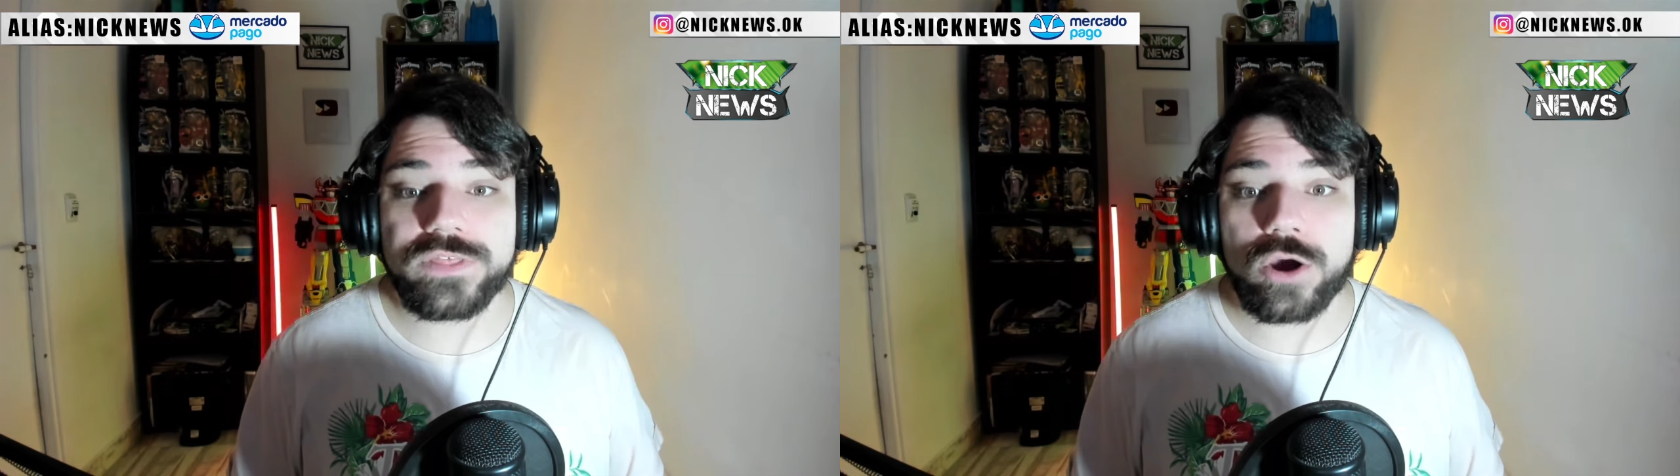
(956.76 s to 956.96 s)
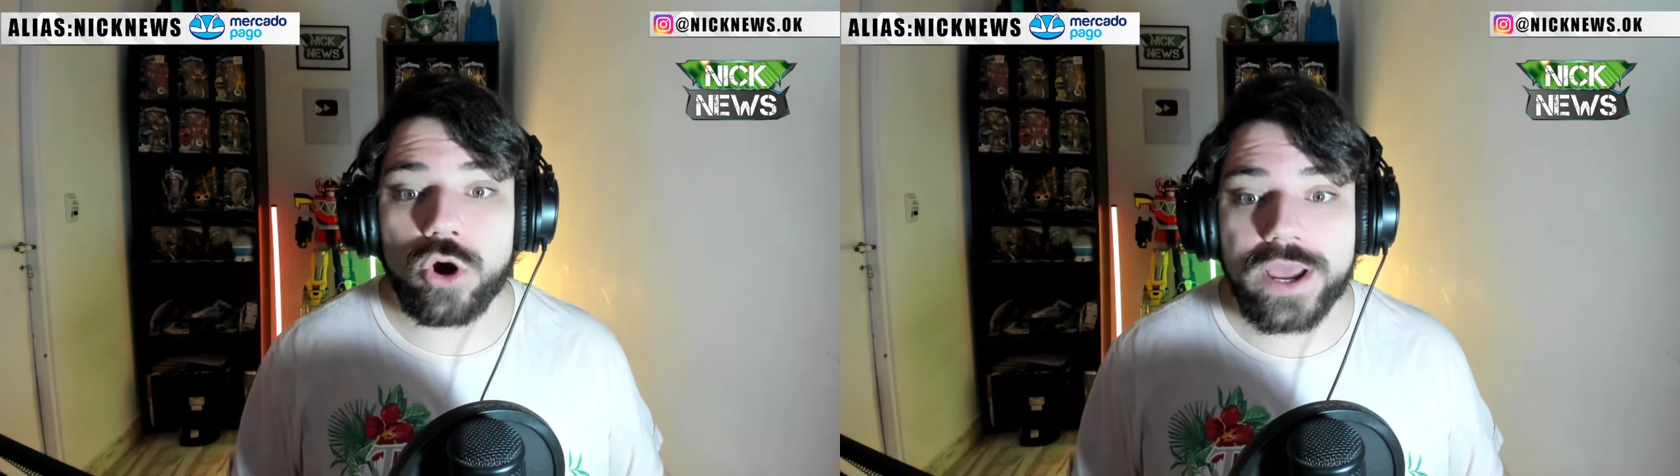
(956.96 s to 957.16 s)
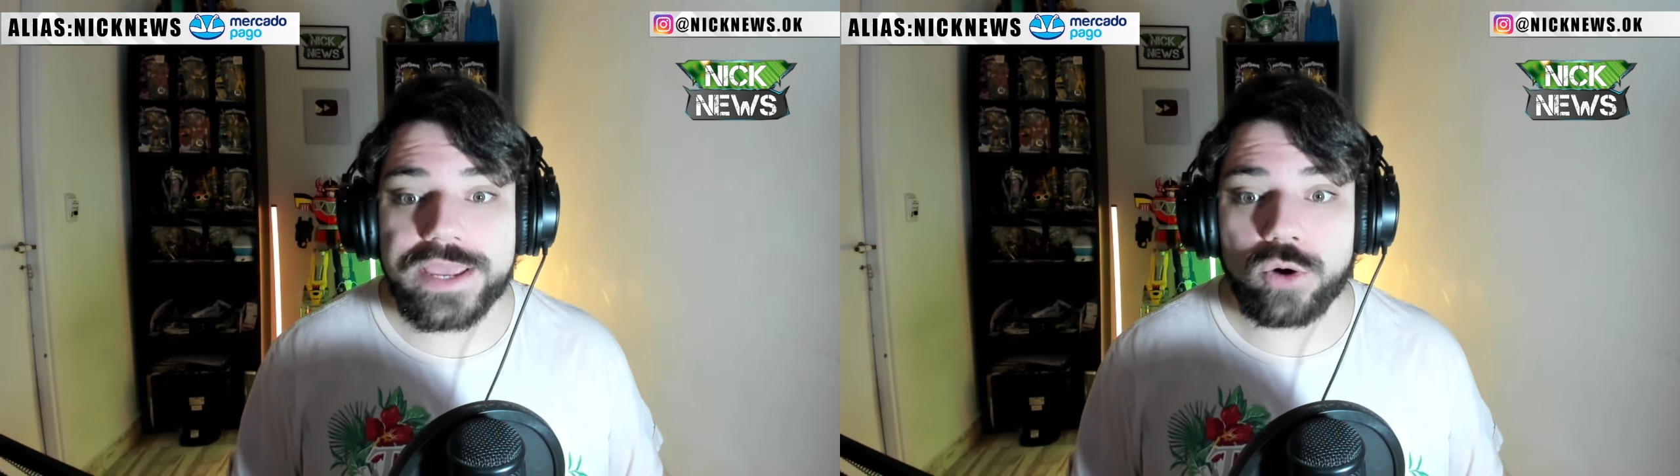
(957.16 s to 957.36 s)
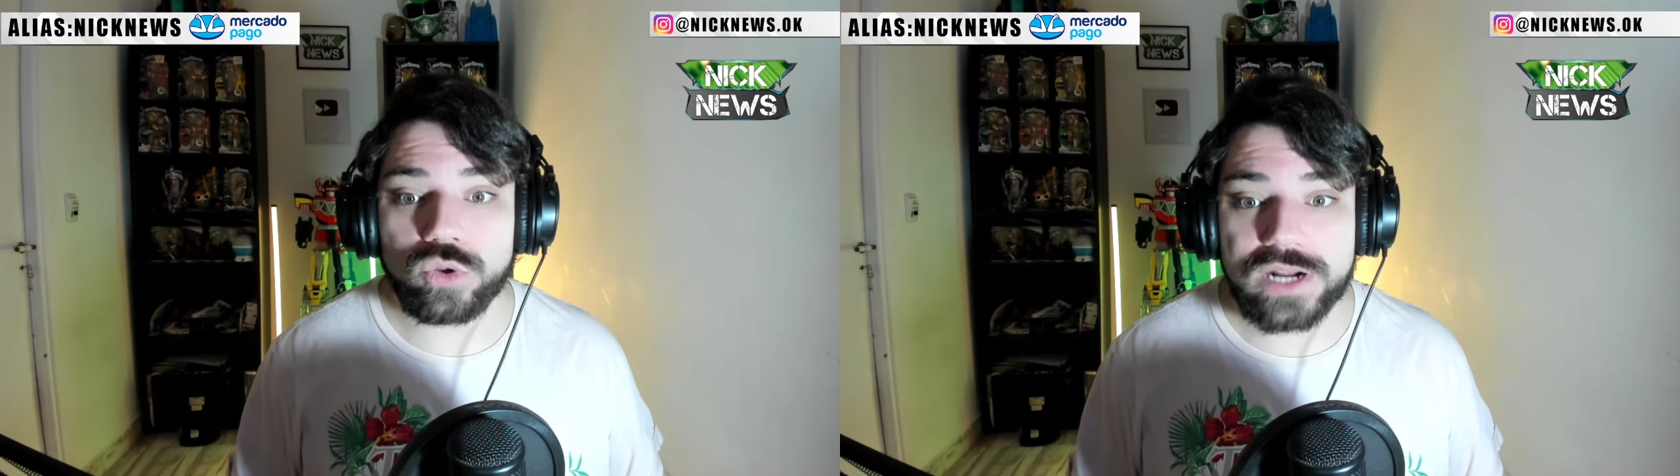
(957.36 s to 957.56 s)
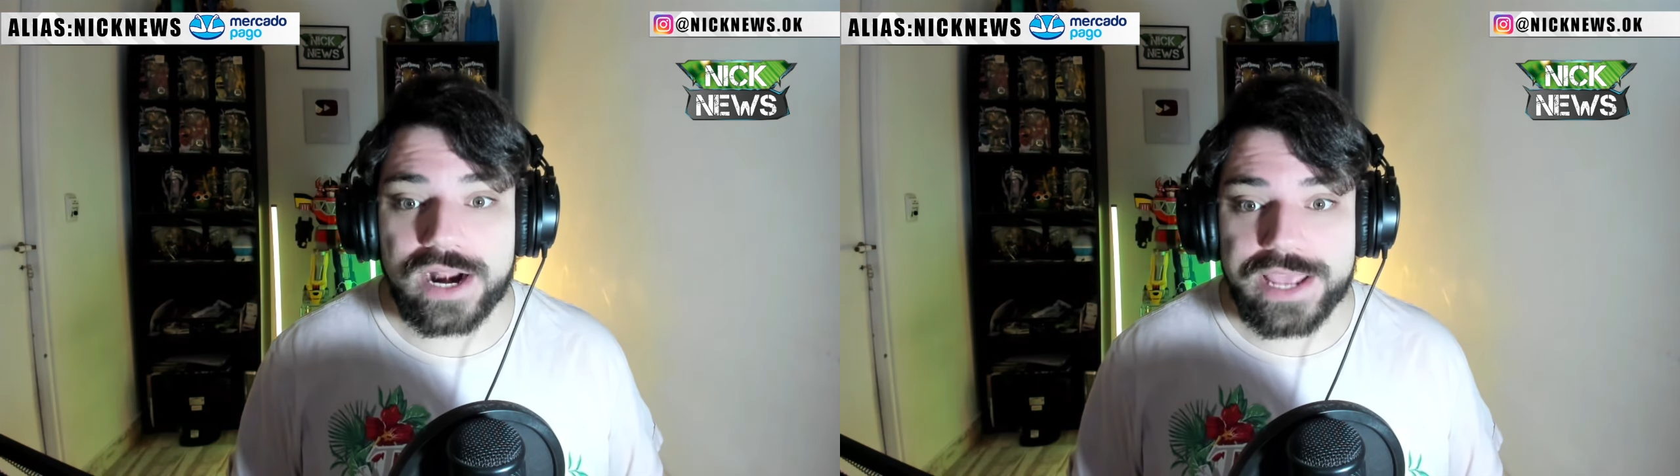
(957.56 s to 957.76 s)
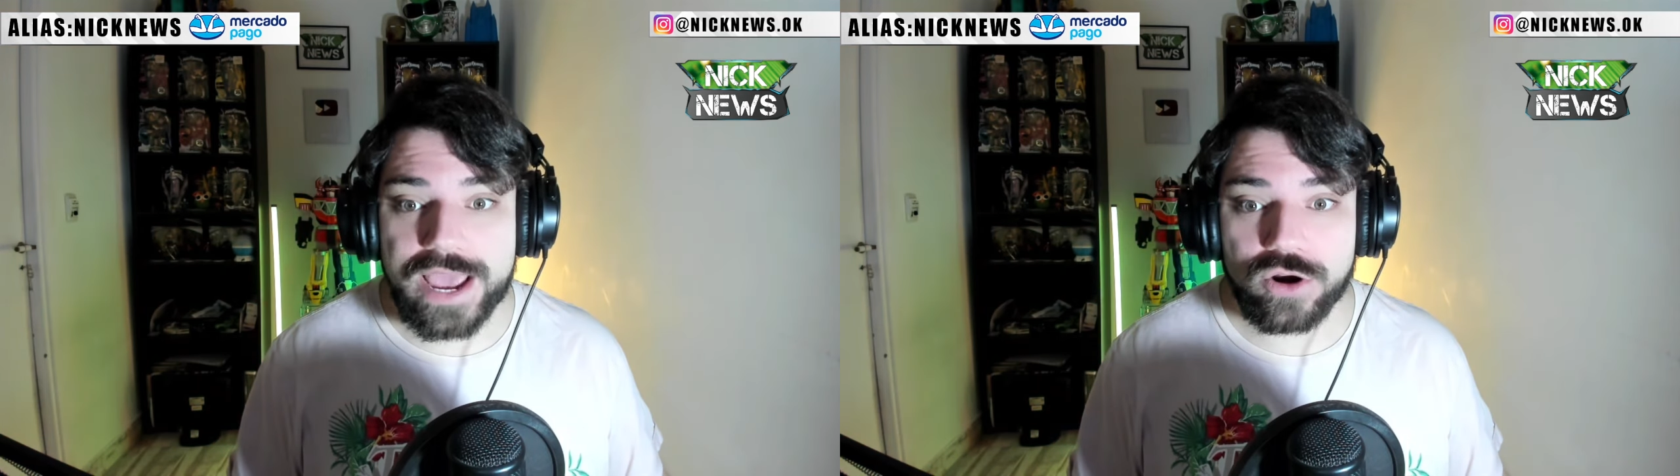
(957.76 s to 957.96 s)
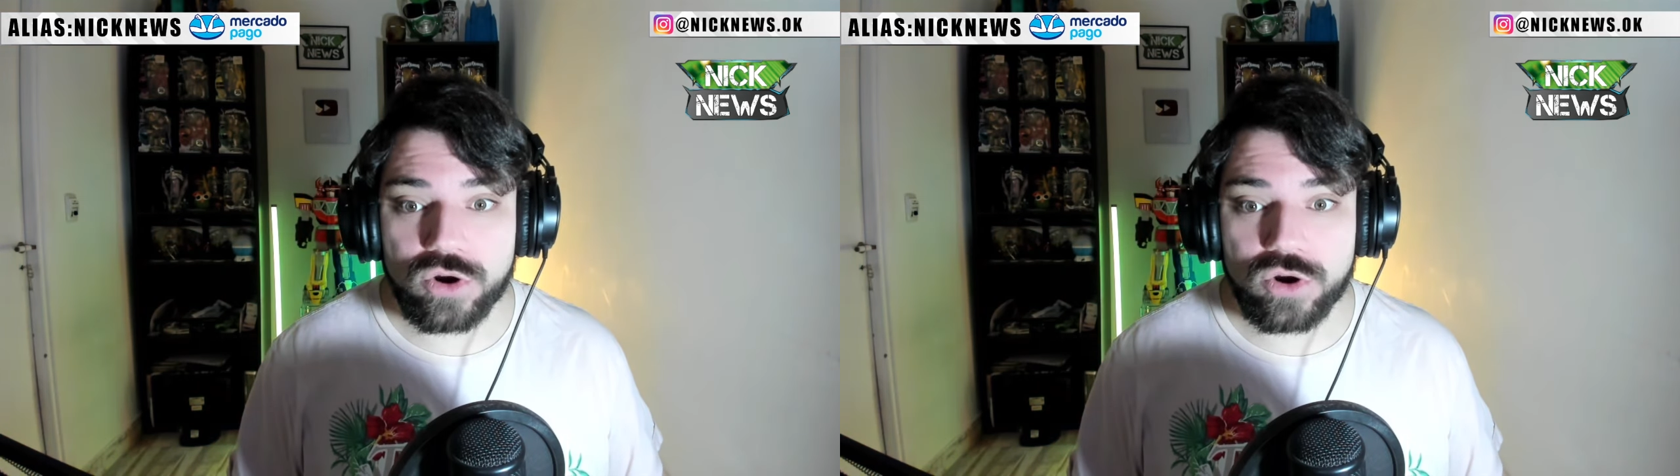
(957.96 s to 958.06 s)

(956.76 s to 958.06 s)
de hockey australiano,